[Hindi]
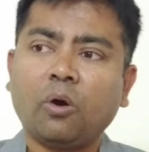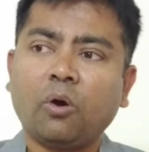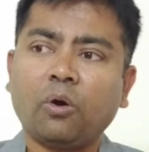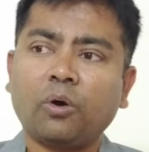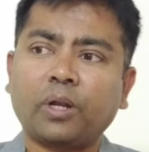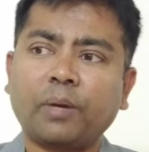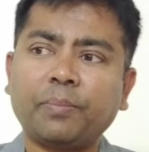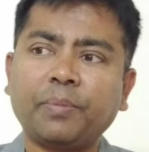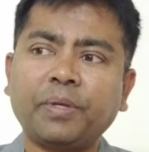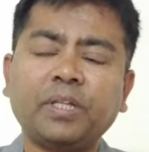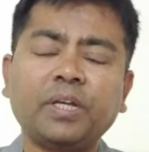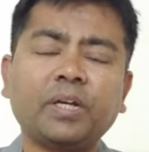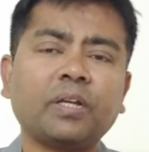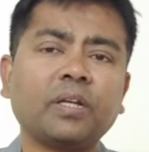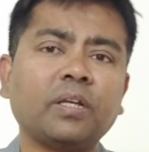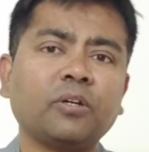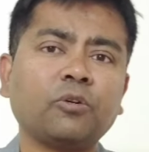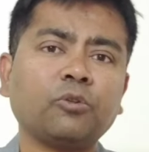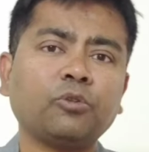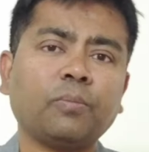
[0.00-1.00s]
और अब ये
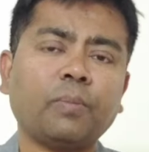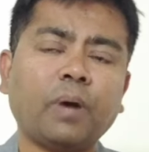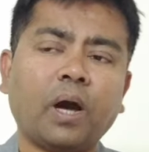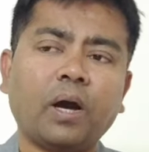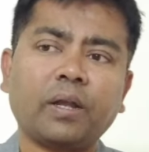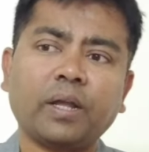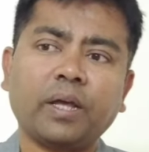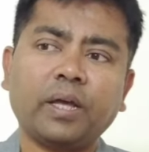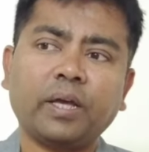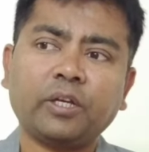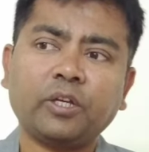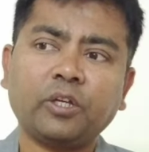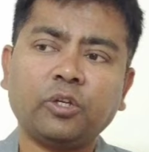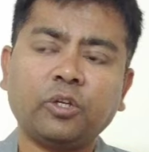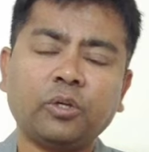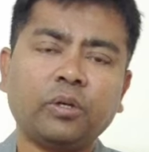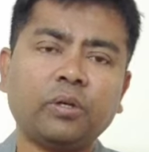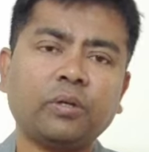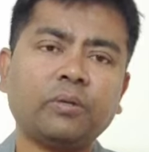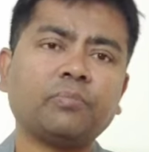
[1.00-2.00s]
देखने को आ रहा है
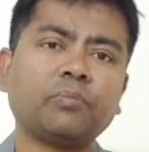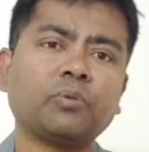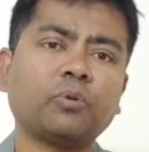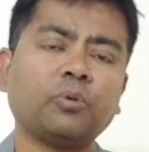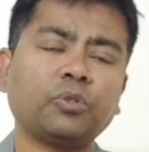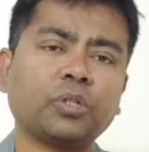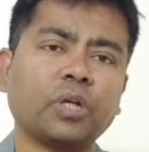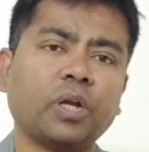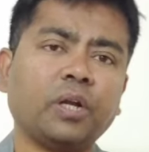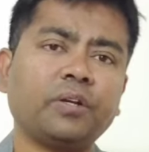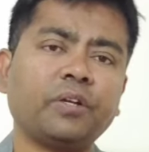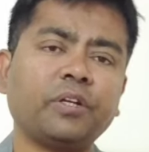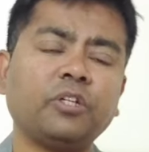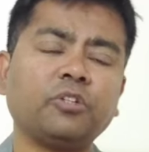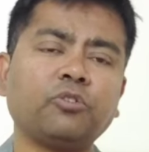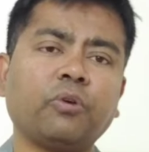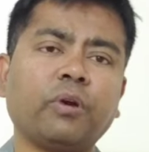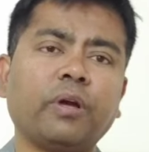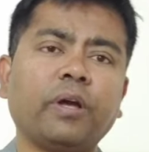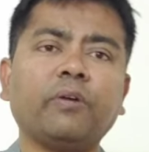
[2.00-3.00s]
कि कुछ
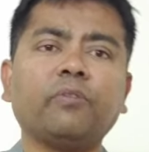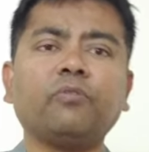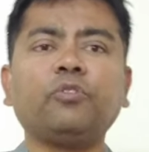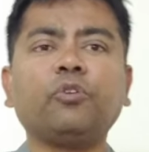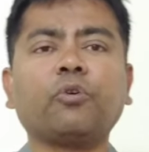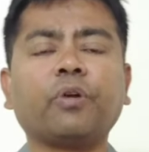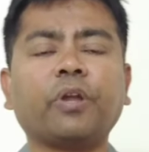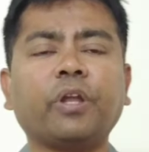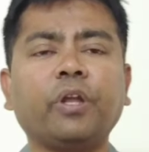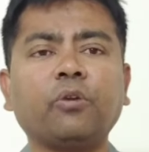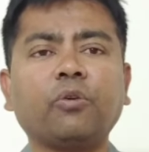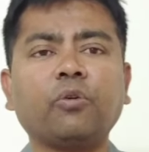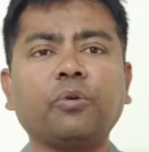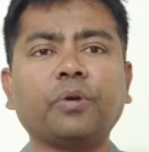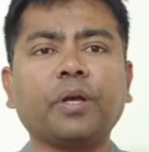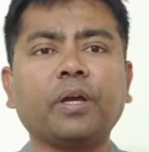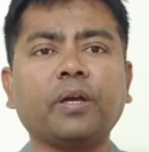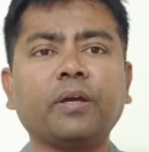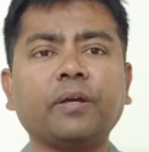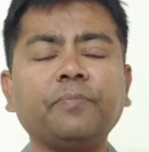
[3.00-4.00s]
कंट्रीज जो है यूक्रेन को
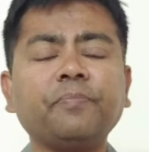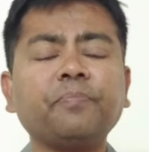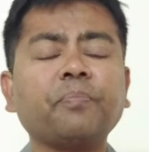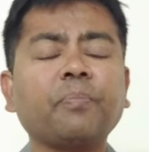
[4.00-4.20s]
क्या है